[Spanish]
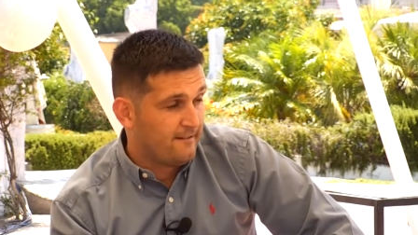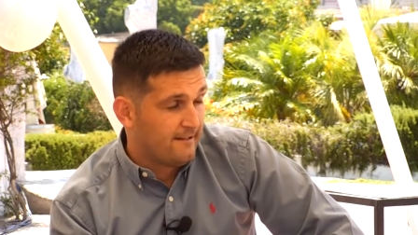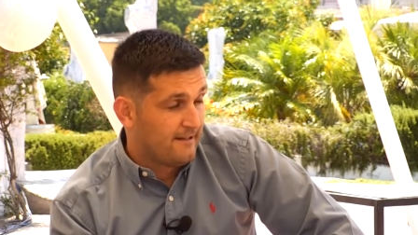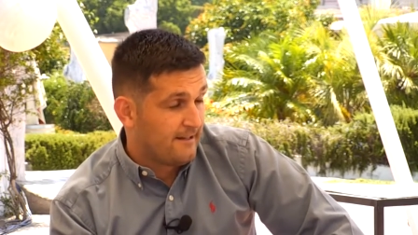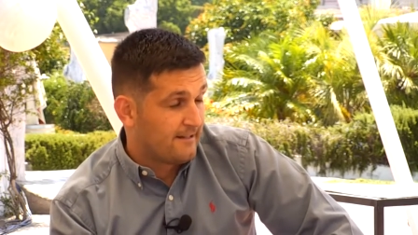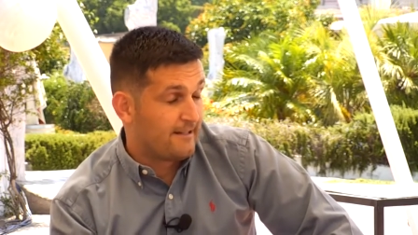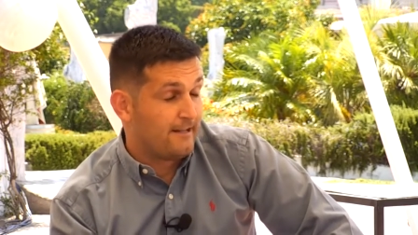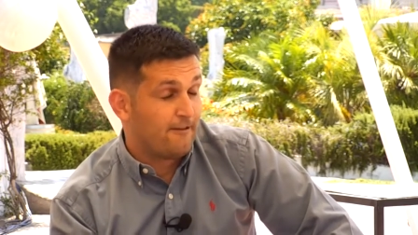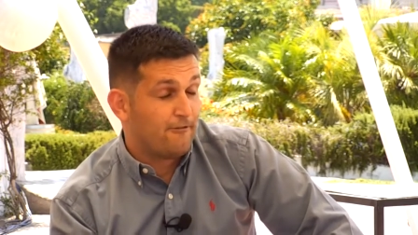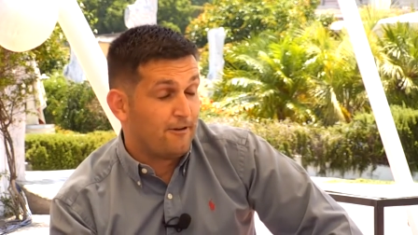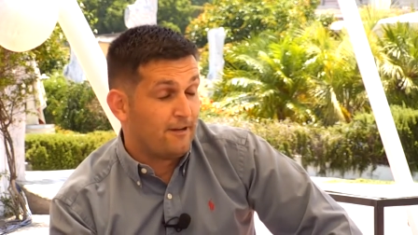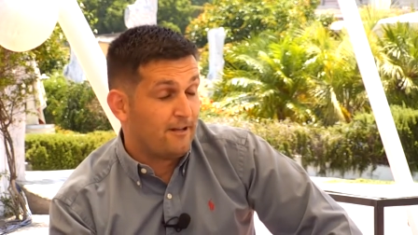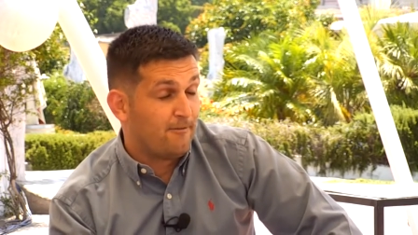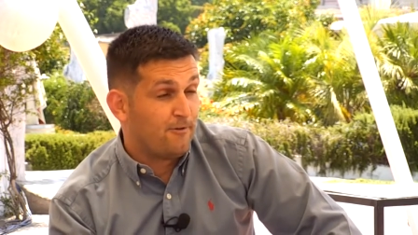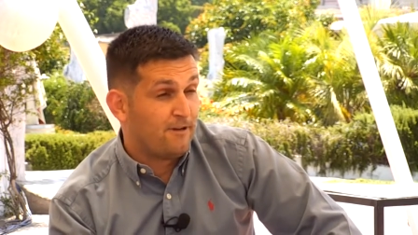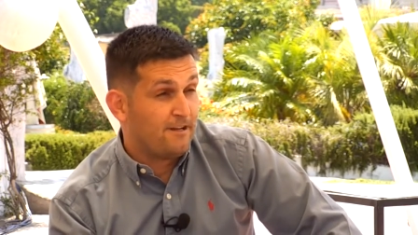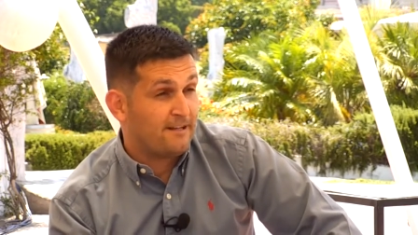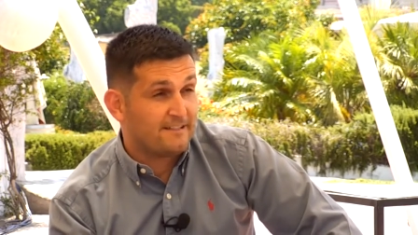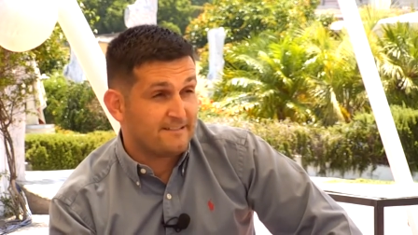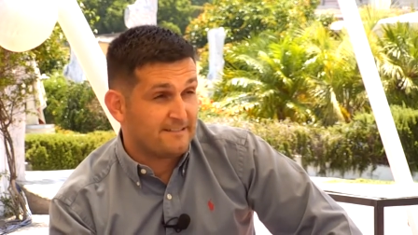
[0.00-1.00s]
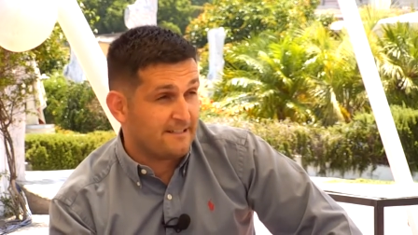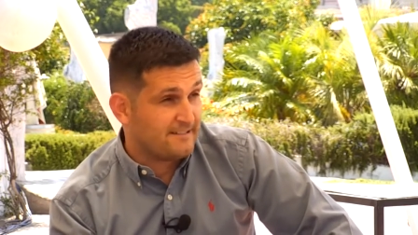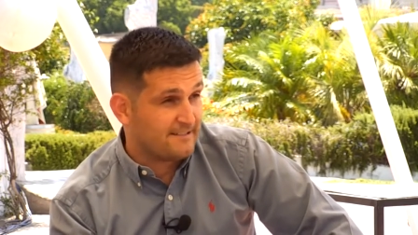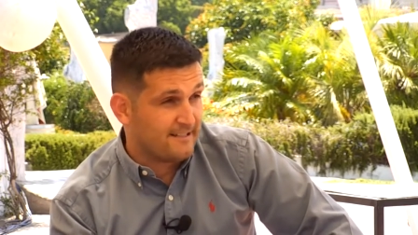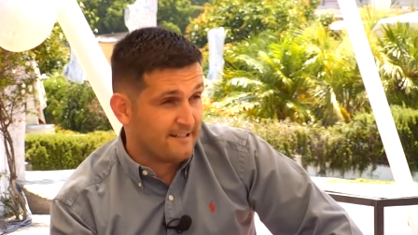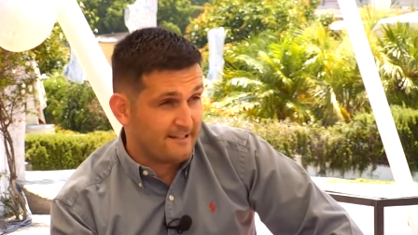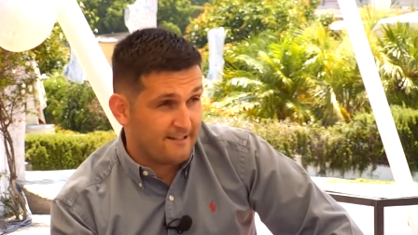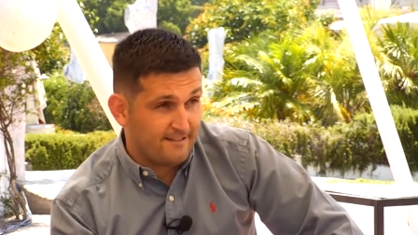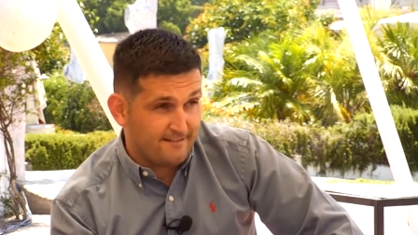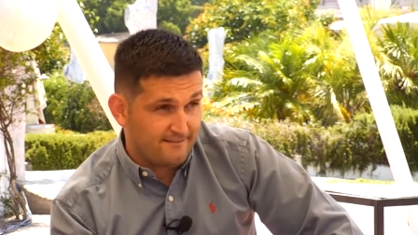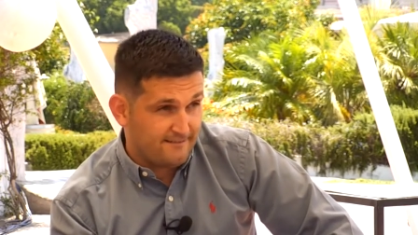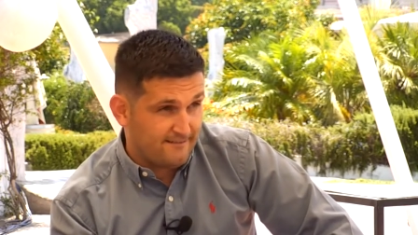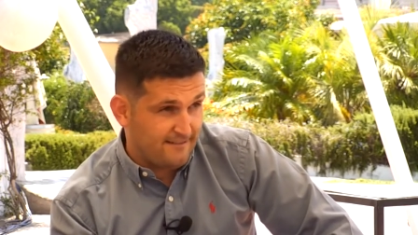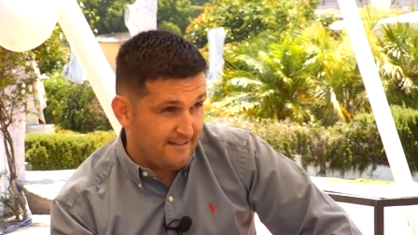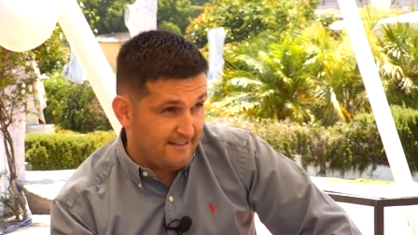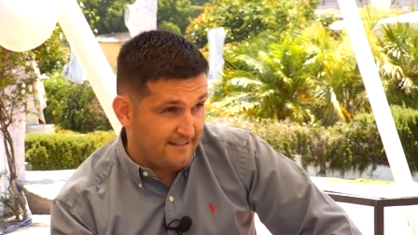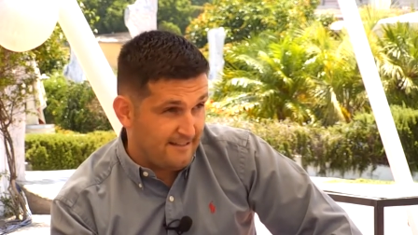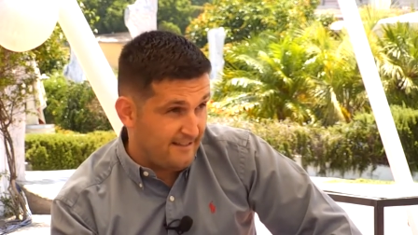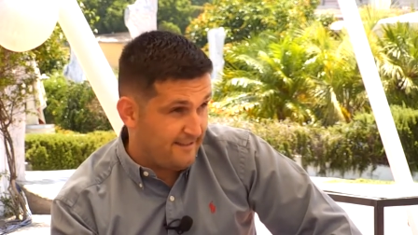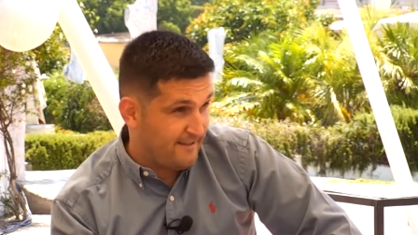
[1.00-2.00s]
que le duele la muela que se la saca
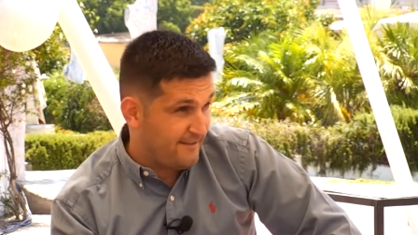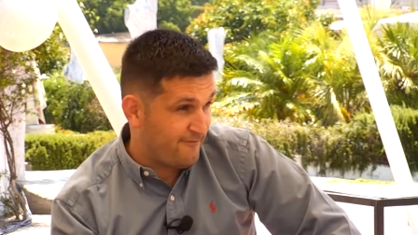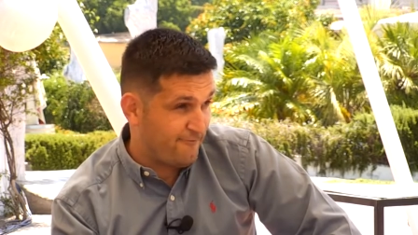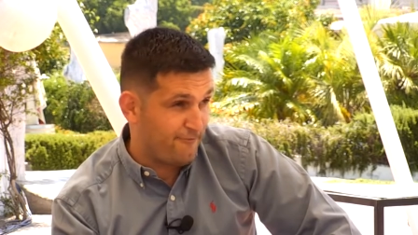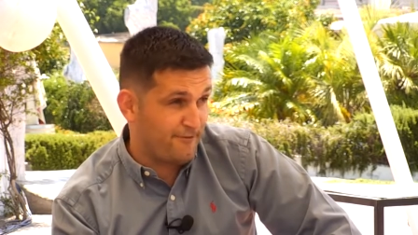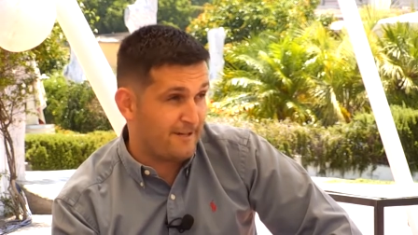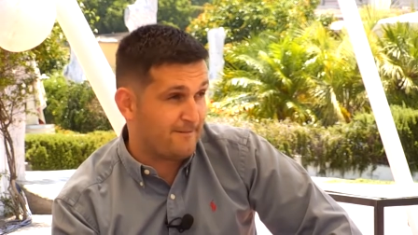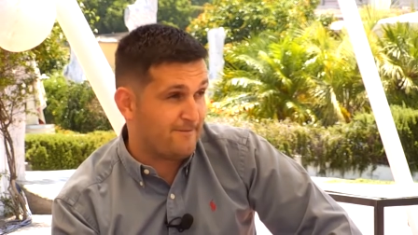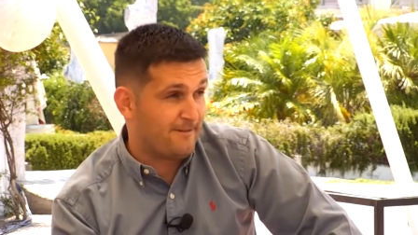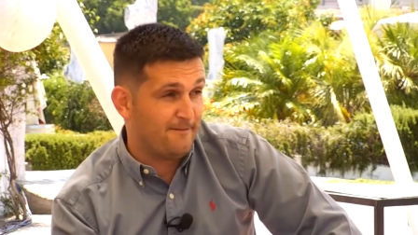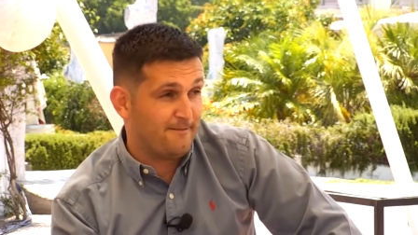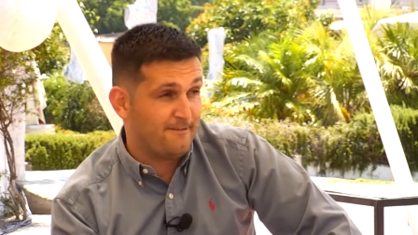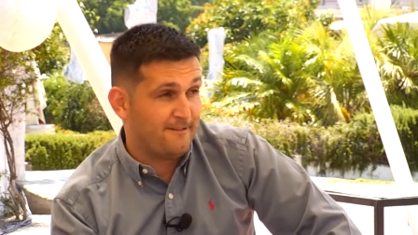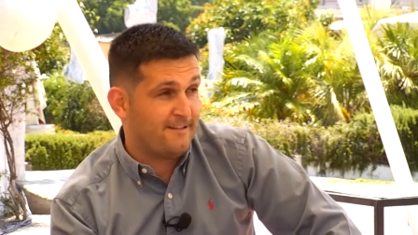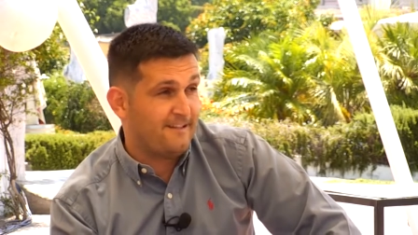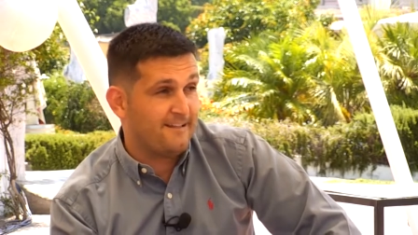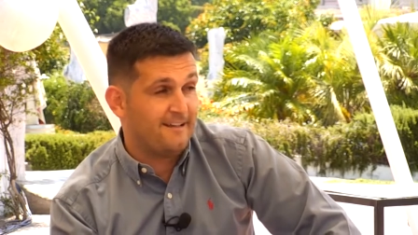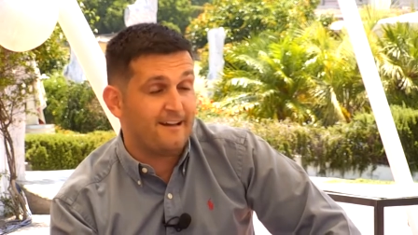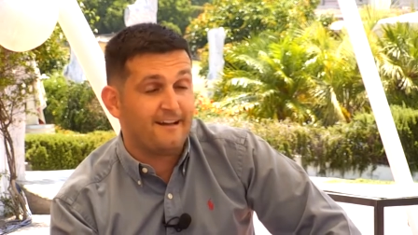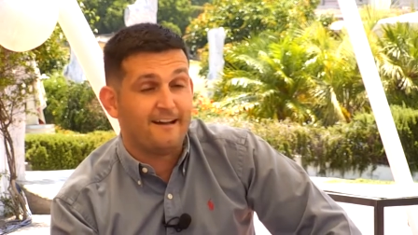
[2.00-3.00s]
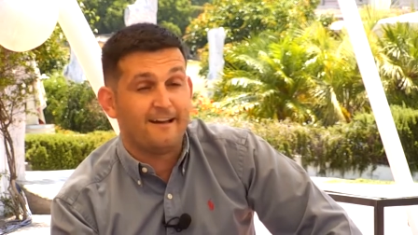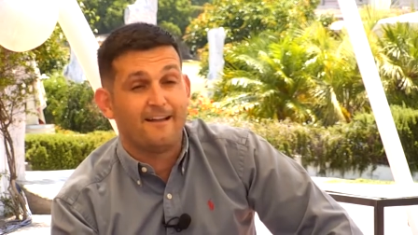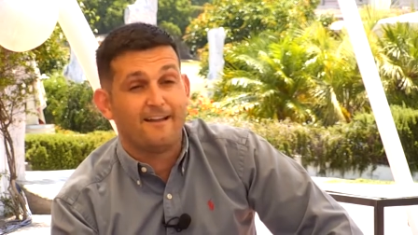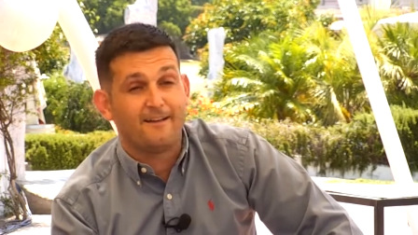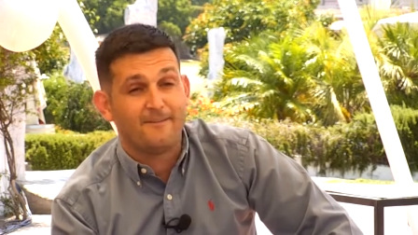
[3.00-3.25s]
y nadie de fuera va a venir a...